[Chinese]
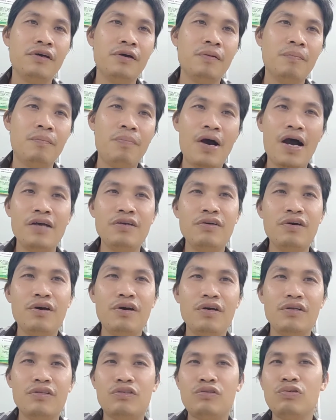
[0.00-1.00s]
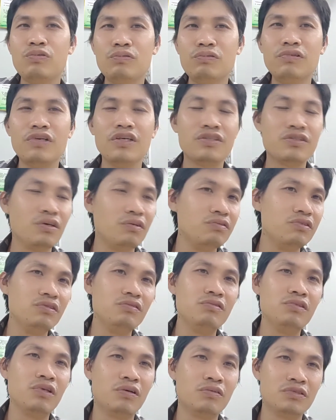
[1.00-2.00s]
八月初的时候，
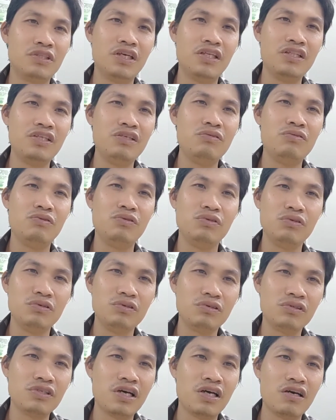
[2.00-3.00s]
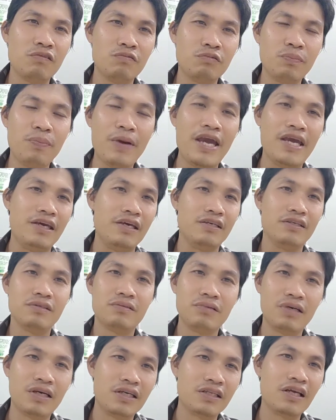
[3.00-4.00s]
就有些地区像那个湖北，是
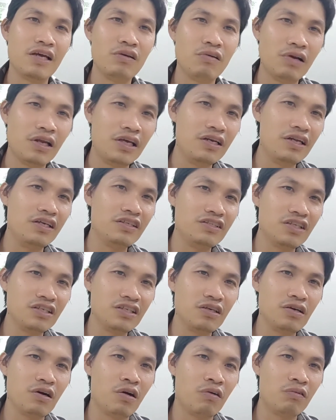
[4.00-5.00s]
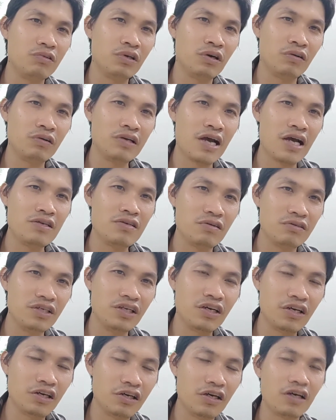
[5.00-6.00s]
吧？它有零零星星偶偶然有一
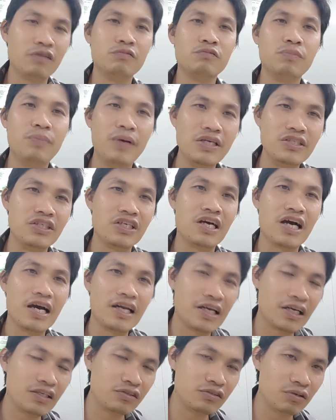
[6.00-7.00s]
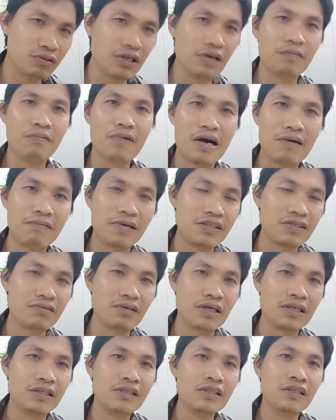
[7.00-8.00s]
颗那个五倍子开，它就有点花纹是
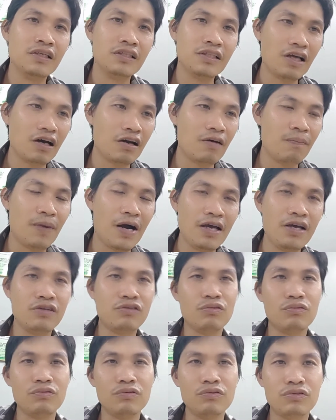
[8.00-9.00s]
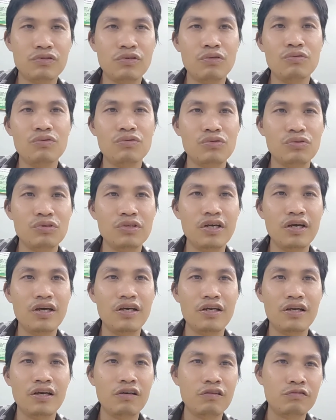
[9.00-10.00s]
吧？到了八月中中旬呢，
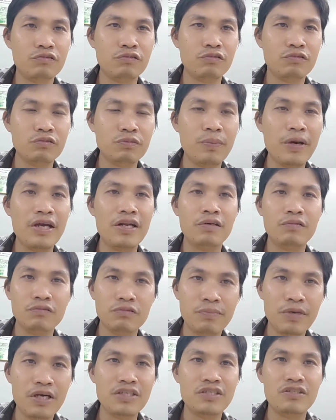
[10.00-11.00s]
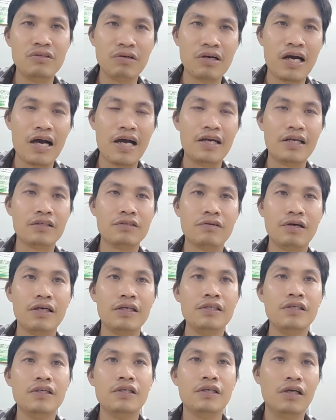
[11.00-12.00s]
那个武武北的五倍子就开了，是吧？
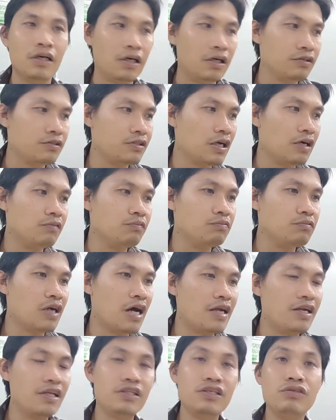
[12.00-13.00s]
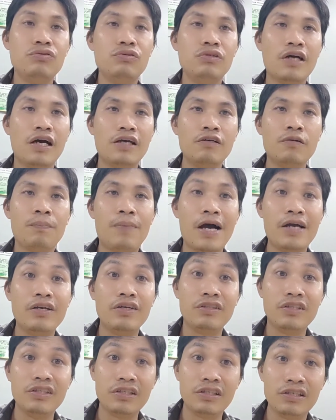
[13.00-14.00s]
啊，上湖南的地区，它又八月
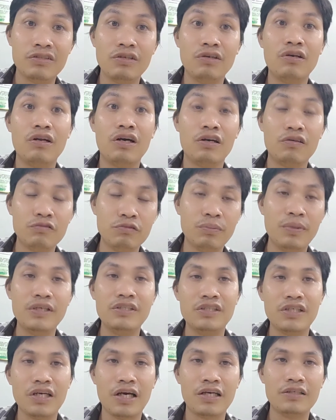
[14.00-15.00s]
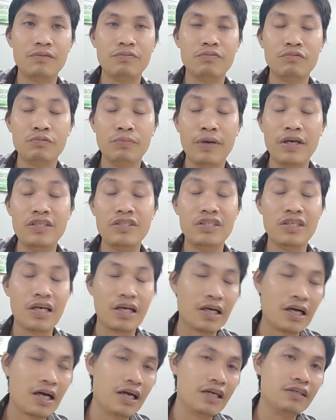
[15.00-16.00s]
底的时候那个五倍子开，五倍子才
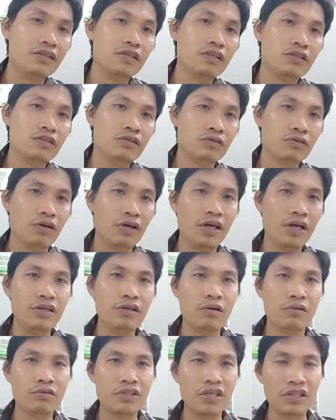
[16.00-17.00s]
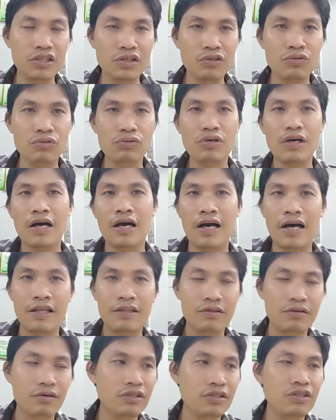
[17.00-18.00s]
开。所以呢，有些地区啊，
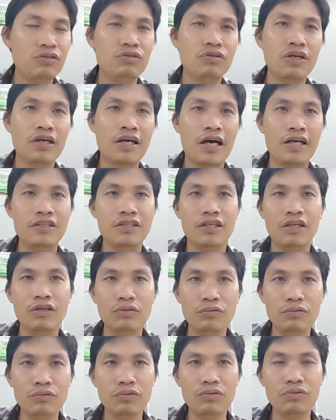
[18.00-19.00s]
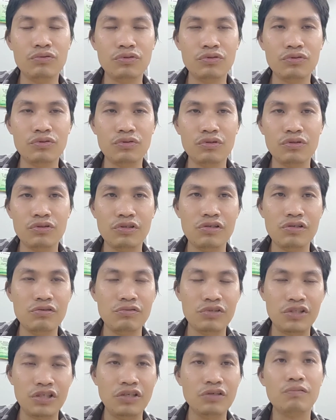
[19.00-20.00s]
很多地区的开始就陆陆续续进
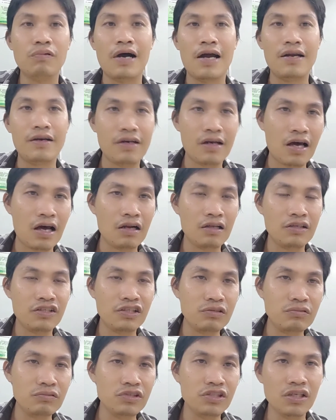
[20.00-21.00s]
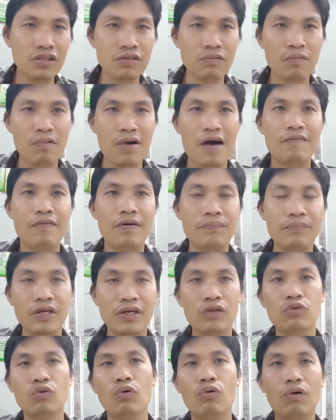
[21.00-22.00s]
入秋完，它的秋季的是挖稳比
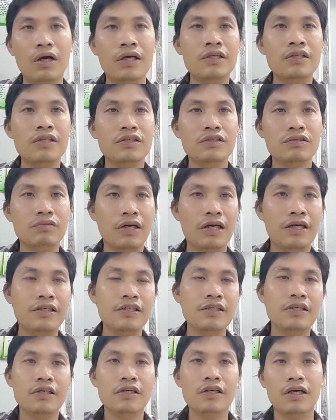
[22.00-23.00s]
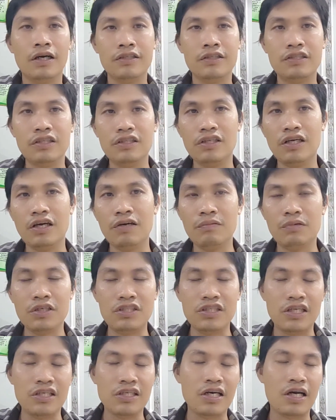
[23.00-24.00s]
较多啊，是吧？啊，今天我
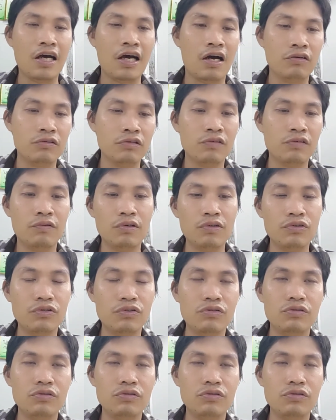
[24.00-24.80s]
检查了好多蜂群